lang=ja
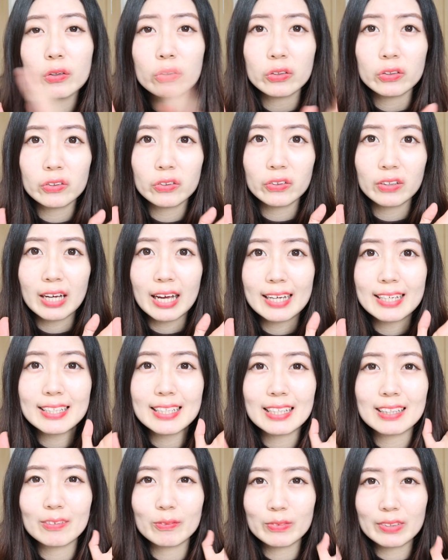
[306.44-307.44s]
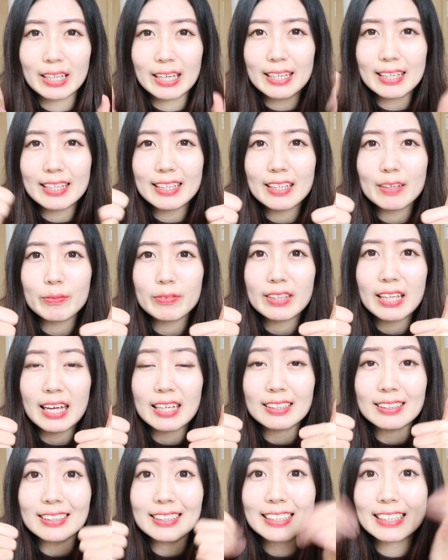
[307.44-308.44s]
この動画いいねと思ったらいいね
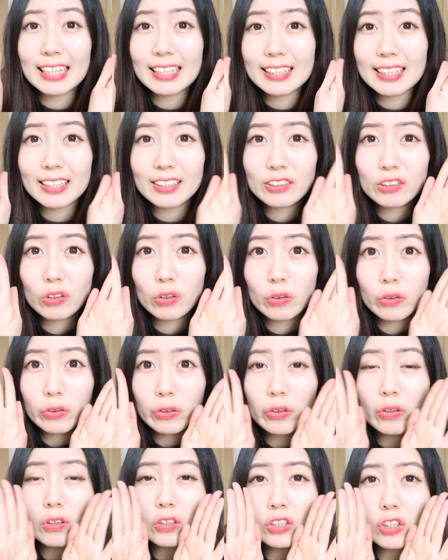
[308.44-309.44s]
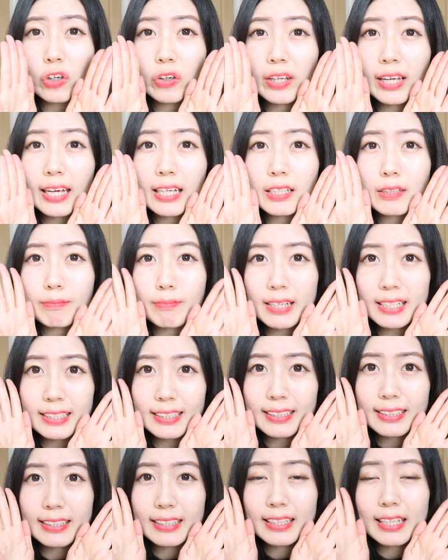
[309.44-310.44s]
ボタン、チャンネル登録よろしくお願いします。
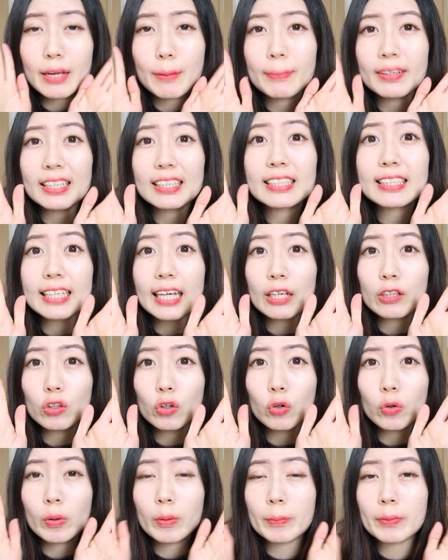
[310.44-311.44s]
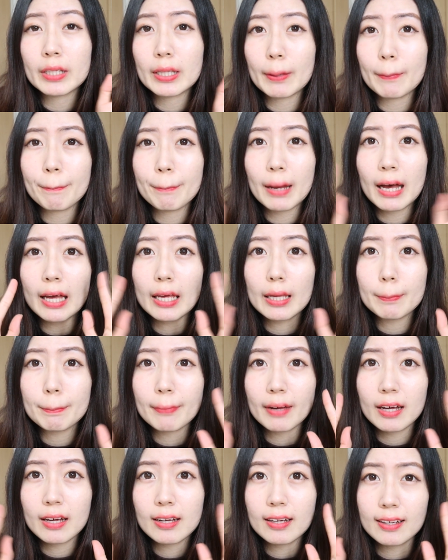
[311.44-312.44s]
ではまた次回の動画まで、
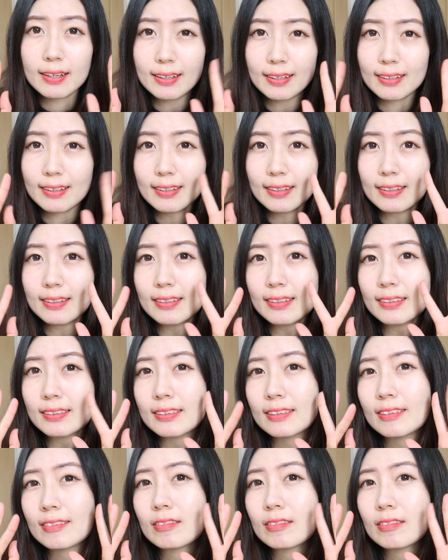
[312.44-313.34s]
バイバーイ。